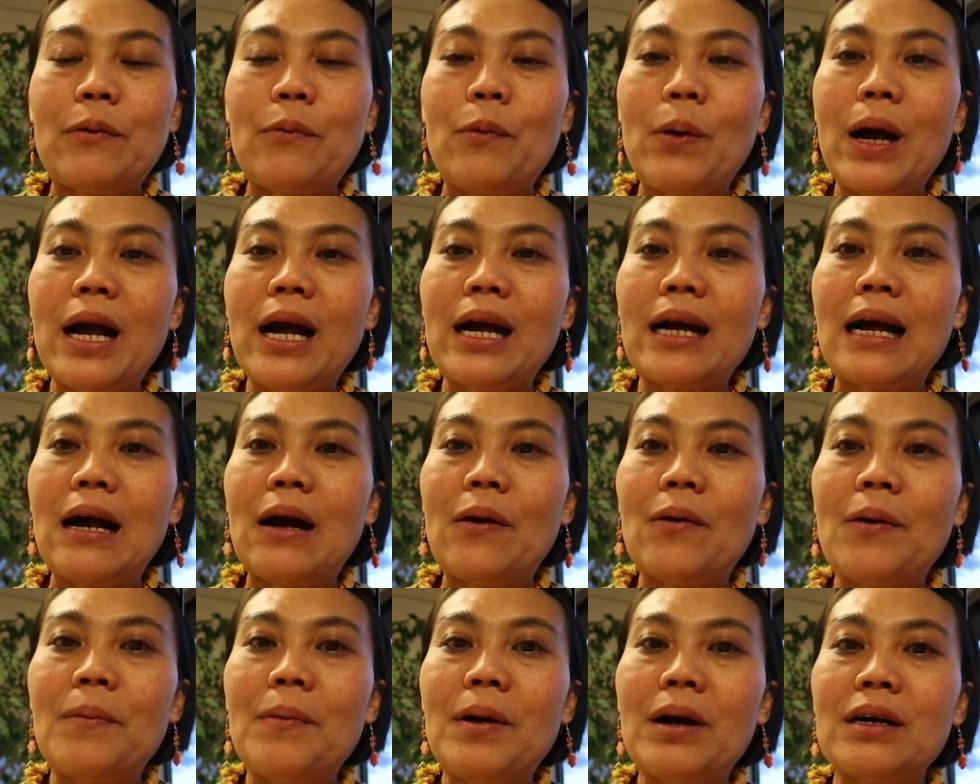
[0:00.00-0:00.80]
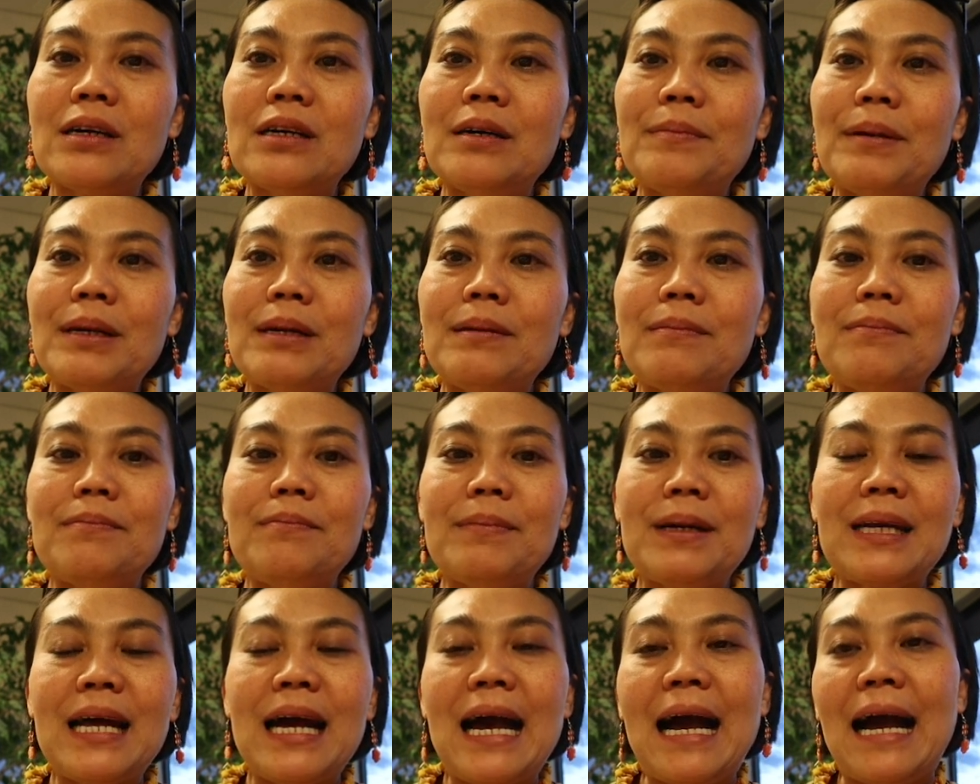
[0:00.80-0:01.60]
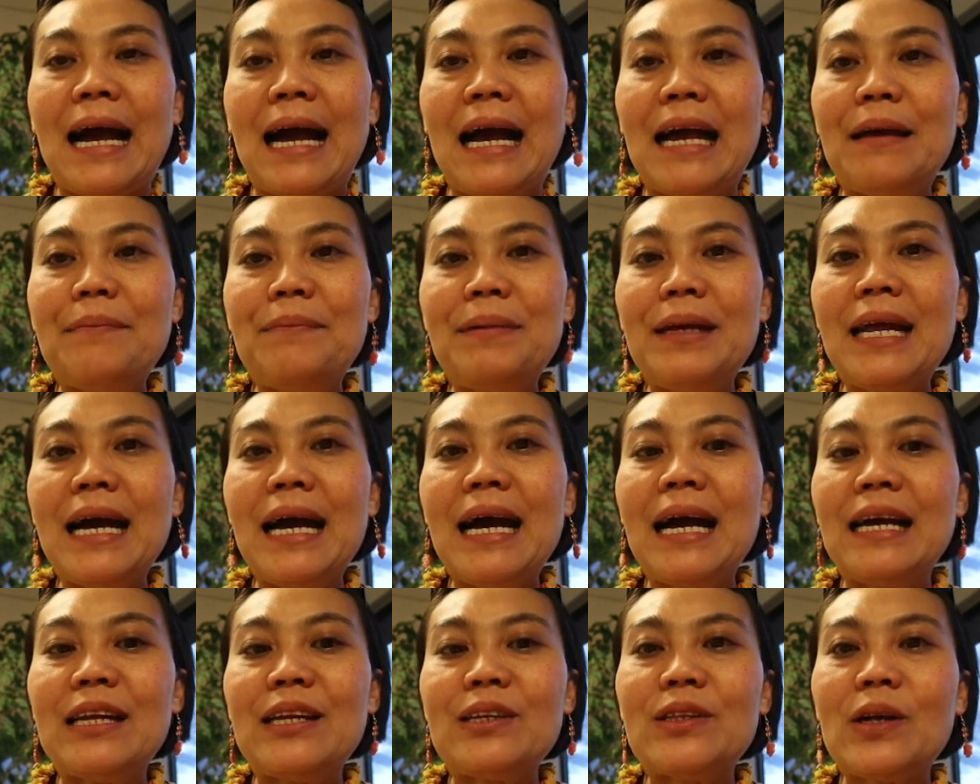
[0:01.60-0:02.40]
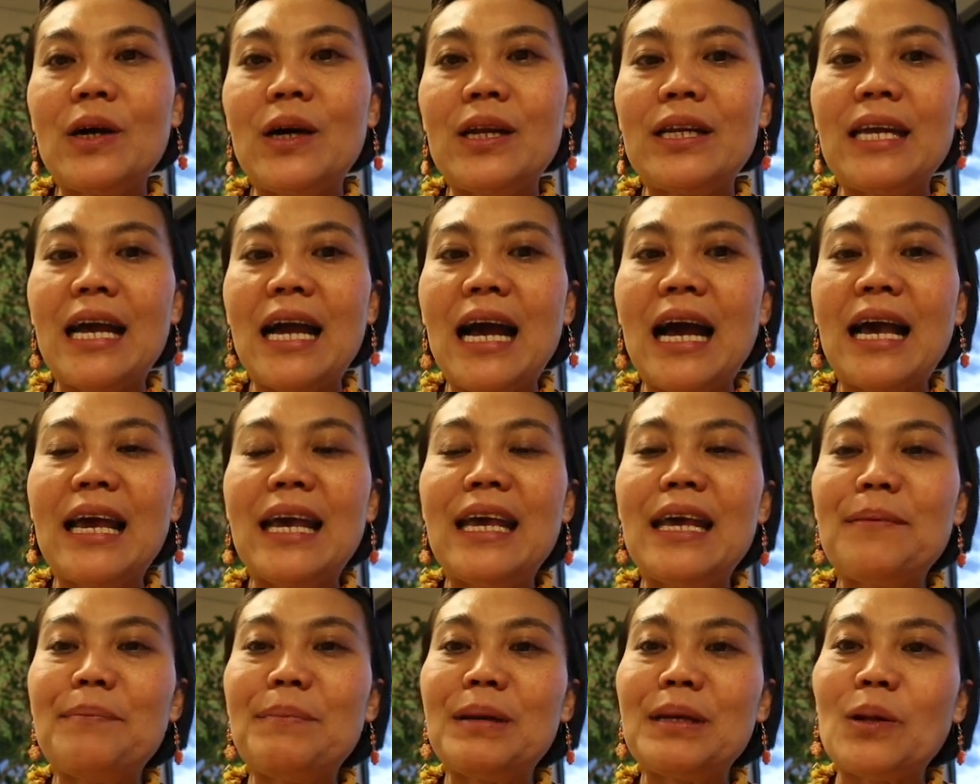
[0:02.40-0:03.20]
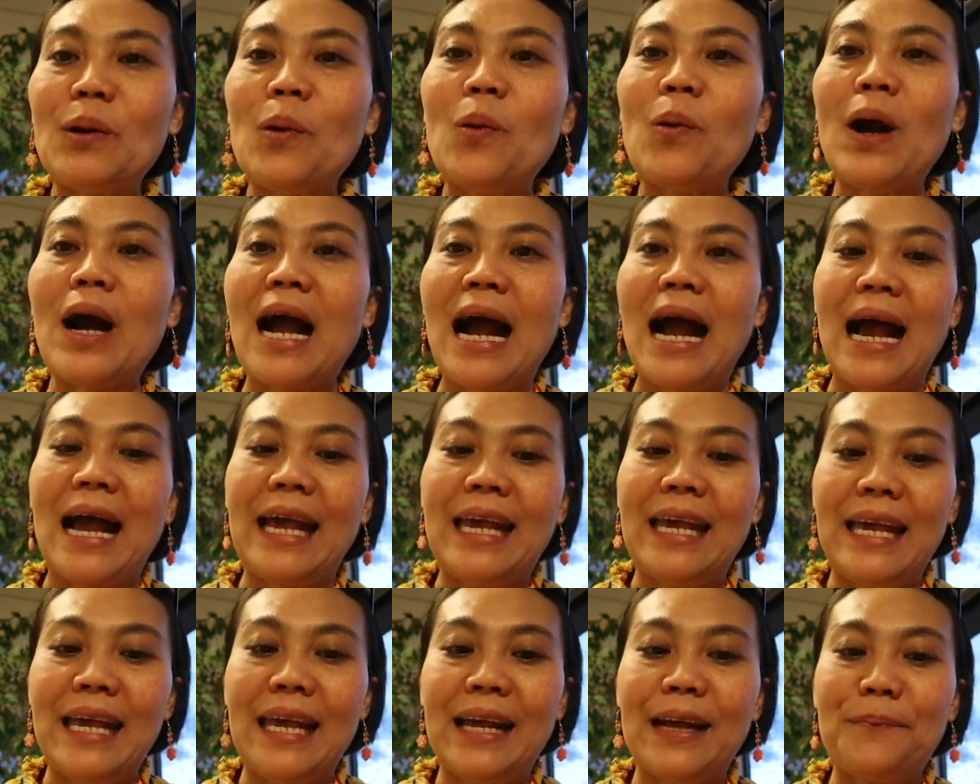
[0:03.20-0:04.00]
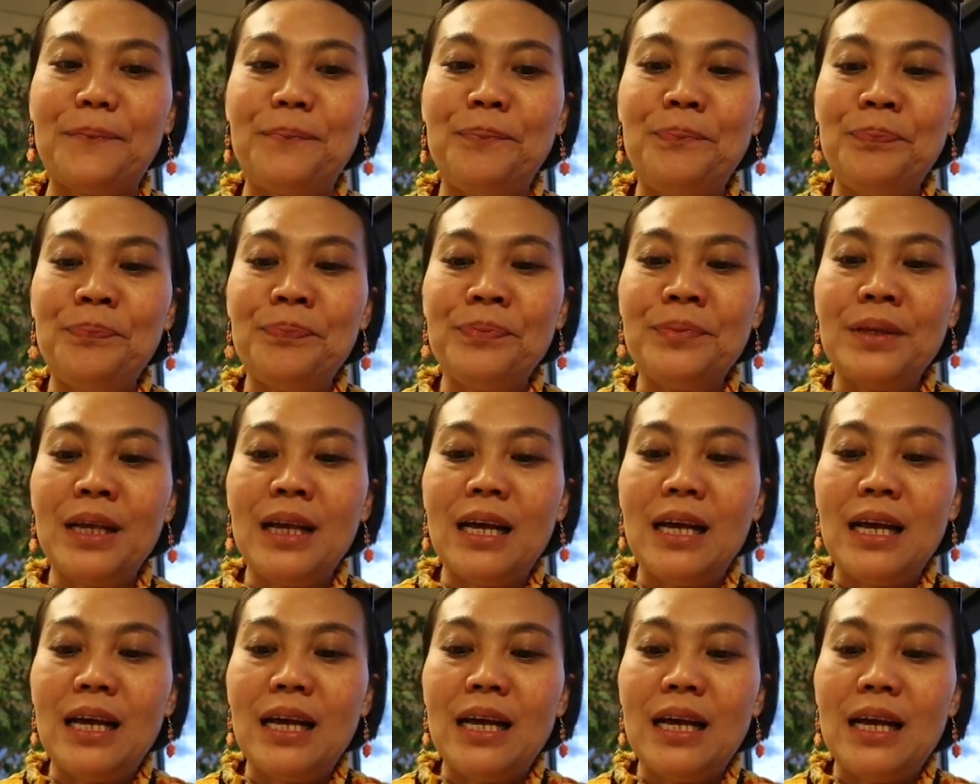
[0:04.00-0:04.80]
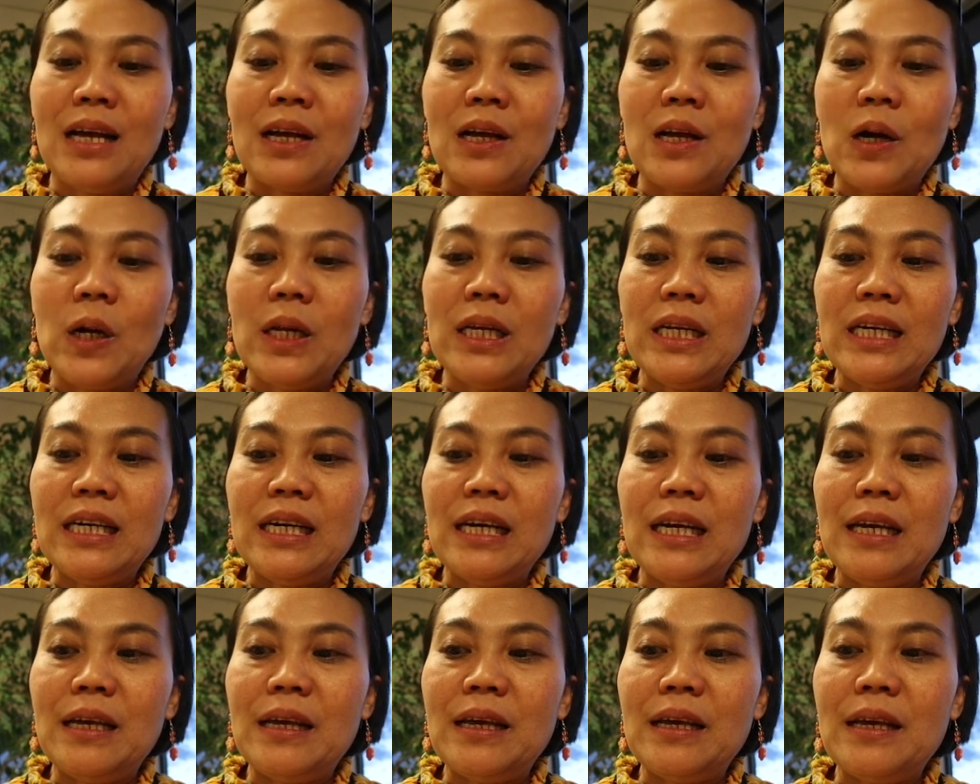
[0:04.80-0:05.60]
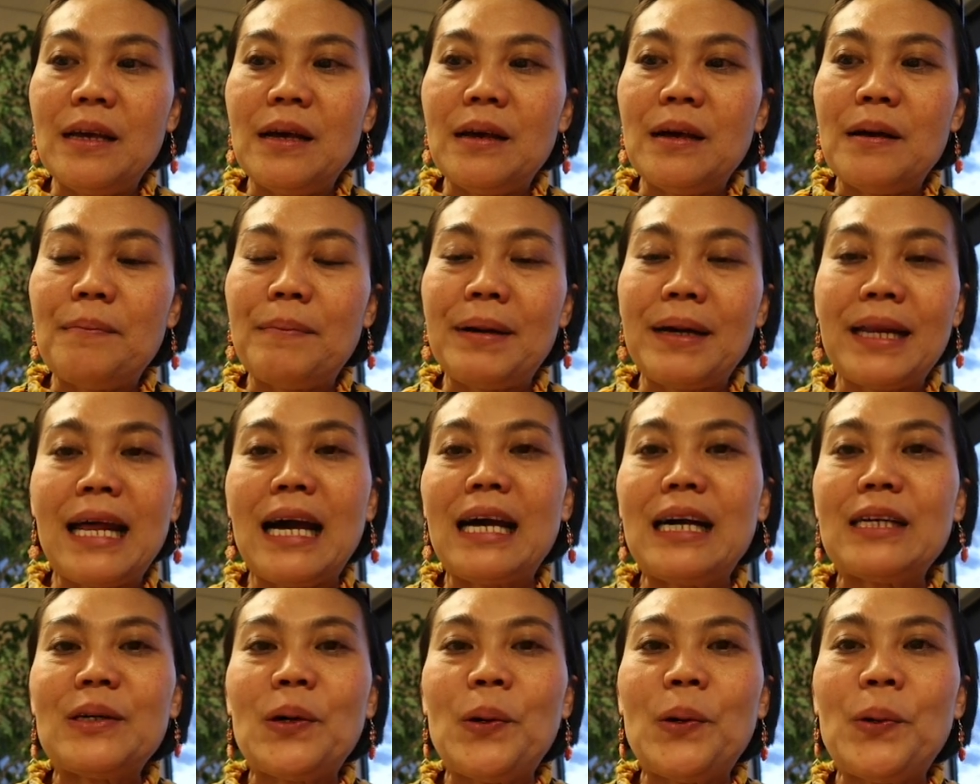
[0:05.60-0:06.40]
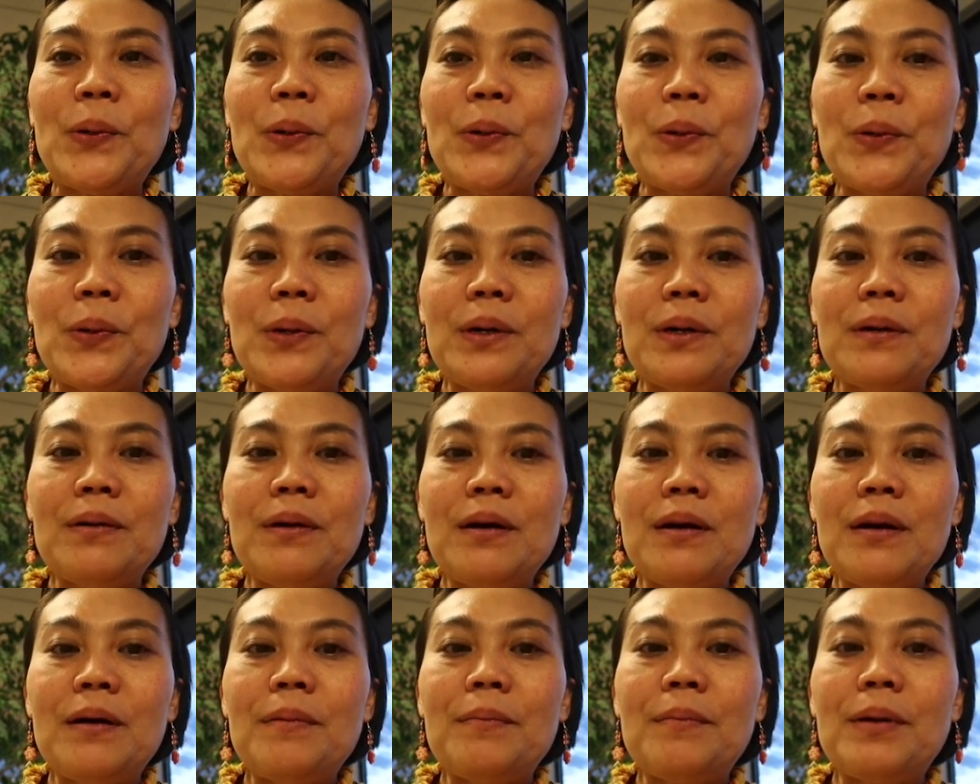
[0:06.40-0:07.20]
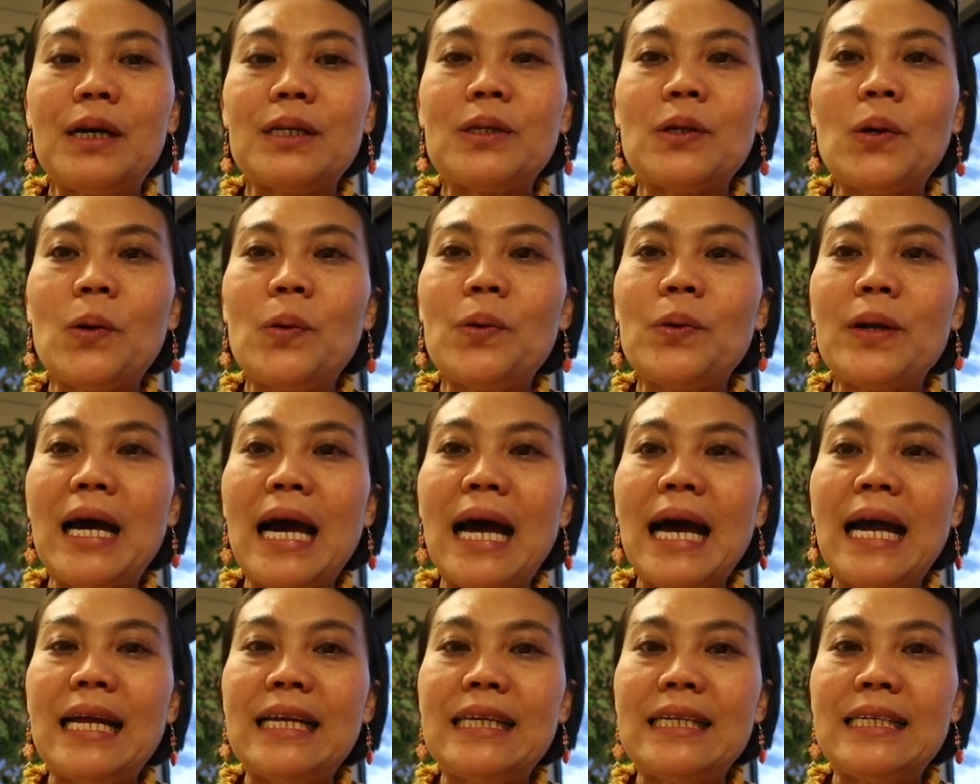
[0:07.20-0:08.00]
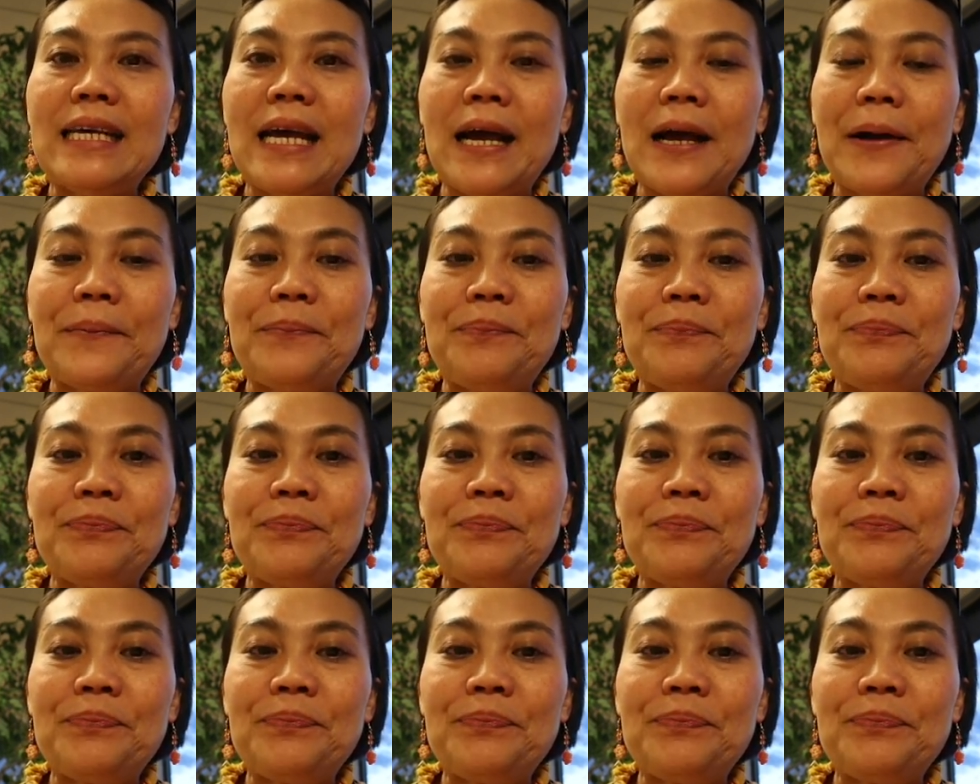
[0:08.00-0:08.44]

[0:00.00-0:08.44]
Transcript: แต่ว่าเขาก็บอกเออมันมันหาให้ไม่ได้ แล้วตอนนี้ให้ไปโทรหาเอง ก็เลยมานั่งโทรพอโทรได้แล้วเนี่ย